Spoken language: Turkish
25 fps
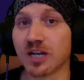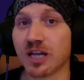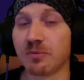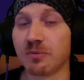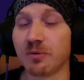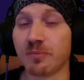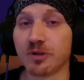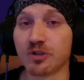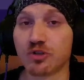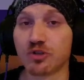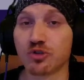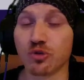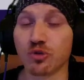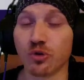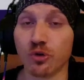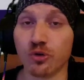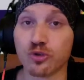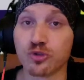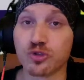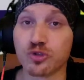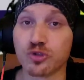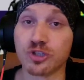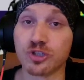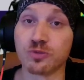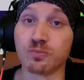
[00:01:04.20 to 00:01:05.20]
maçı
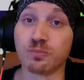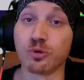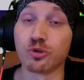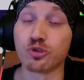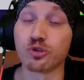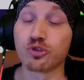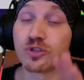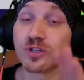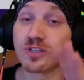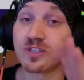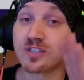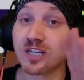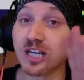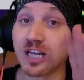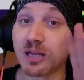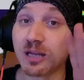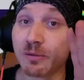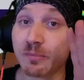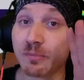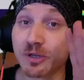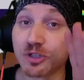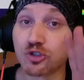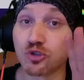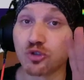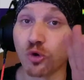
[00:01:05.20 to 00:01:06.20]
oynuyorsanız boşuna sıralama
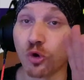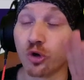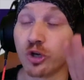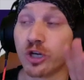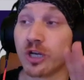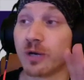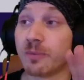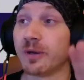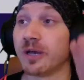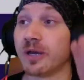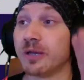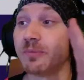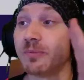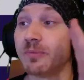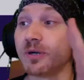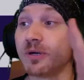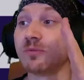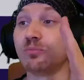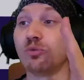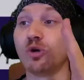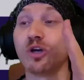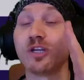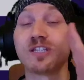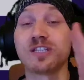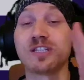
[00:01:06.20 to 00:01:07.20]
maçı oynamayın. Bakın bu
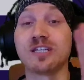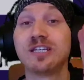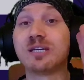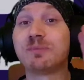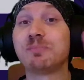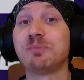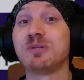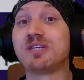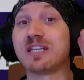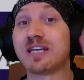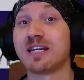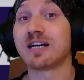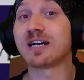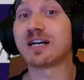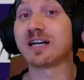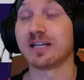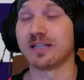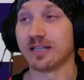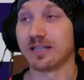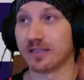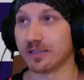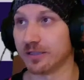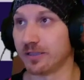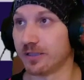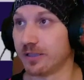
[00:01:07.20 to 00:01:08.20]
etkinlik bitene
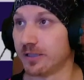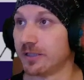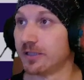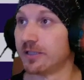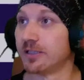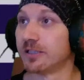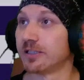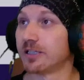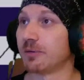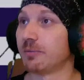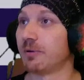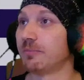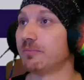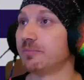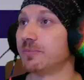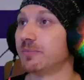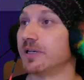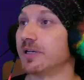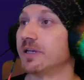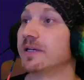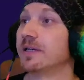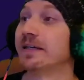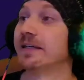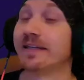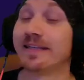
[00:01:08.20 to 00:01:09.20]
kadar. Tamam mı?
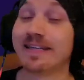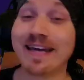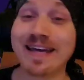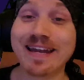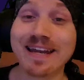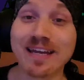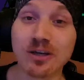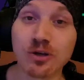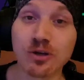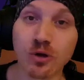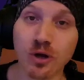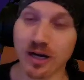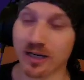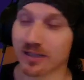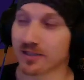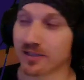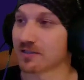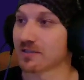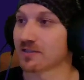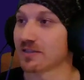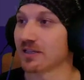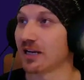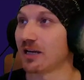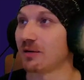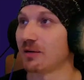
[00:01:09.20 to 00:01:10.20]
Gerek yok artık
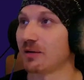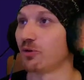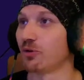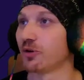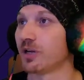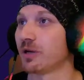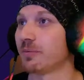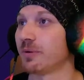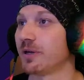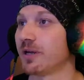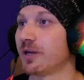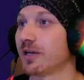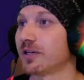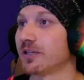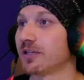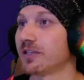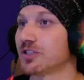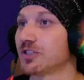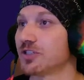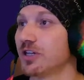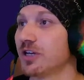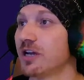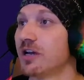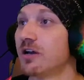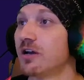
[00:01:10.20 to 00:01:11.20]
sıralama oynamayın arkadaşlar.
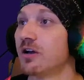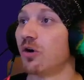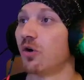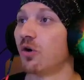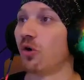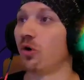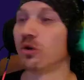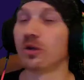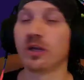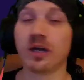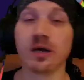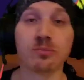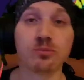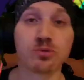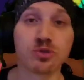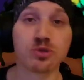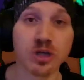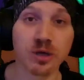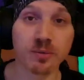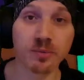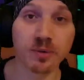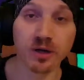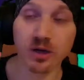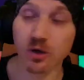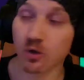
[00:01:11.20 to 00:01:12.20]
Online
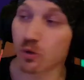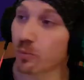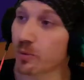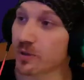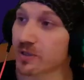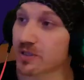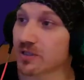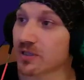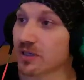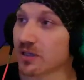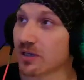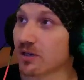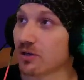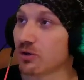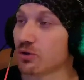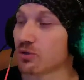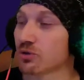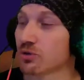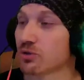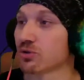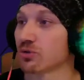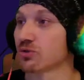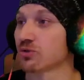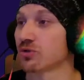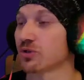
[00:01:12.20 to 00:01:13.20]
müsabaka kupasına
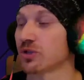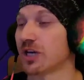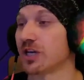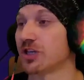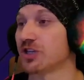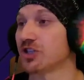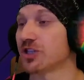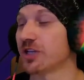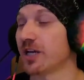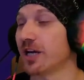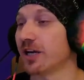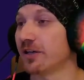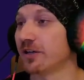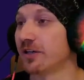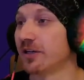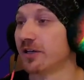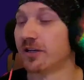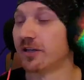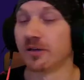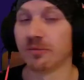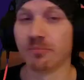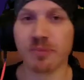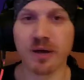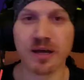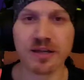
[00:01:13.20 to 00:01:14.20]
giriyorsunuz gençler.
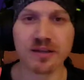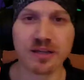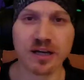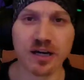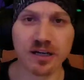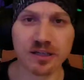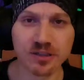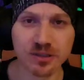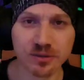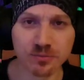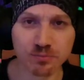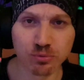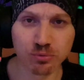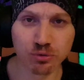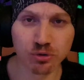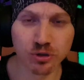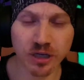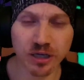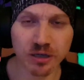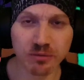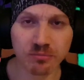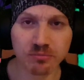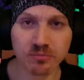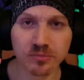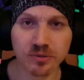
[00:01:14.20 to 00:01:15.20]
Ben de artık
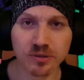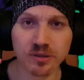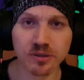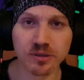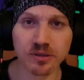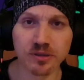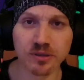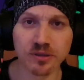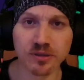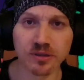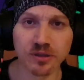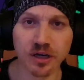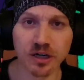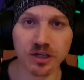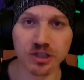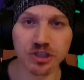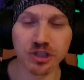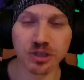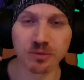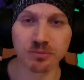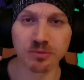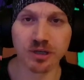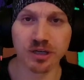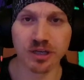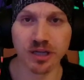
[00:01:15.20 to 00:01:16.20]
buradayım. Ee,
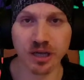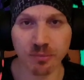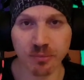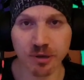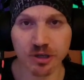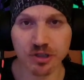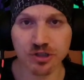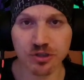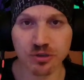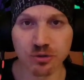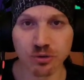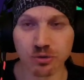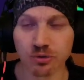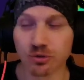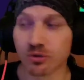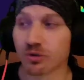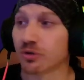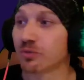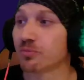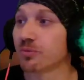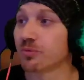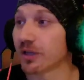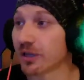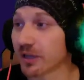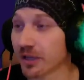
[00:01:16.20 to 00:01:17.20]
akşamları ya maçta oynuyorum
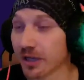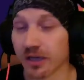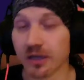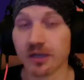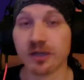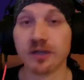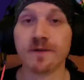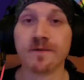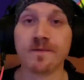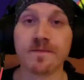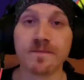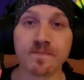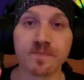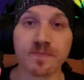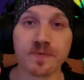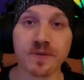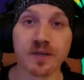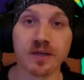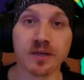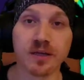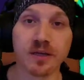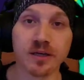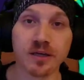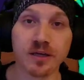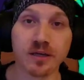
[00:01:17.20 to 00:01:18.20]
ya da
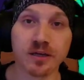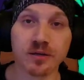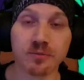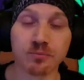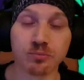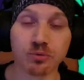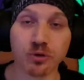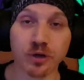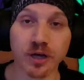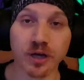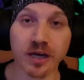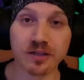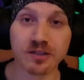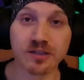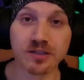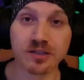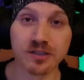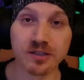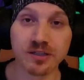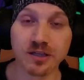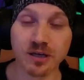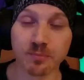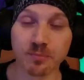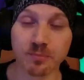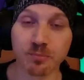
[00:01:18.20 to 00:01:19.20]
e, bu etkinliği
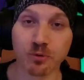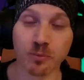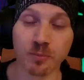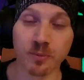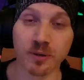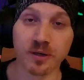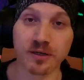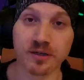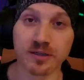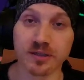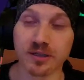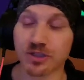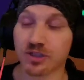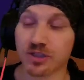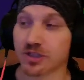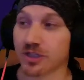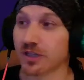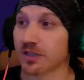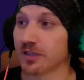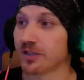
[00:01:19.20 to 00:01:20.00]
yapıyorum arkadaşlar.